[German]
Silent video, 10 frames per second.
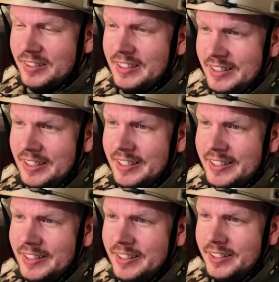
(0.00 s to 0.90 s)
seid ihr
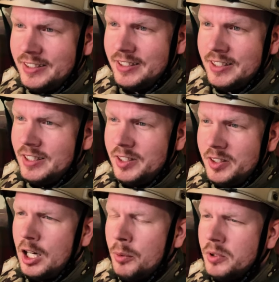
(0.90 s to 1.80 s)
eigentlich?
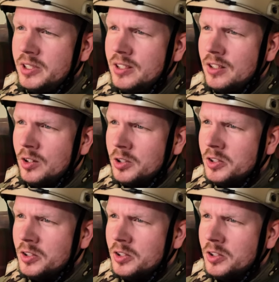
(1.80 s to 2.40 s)
Abonnieren, Glocke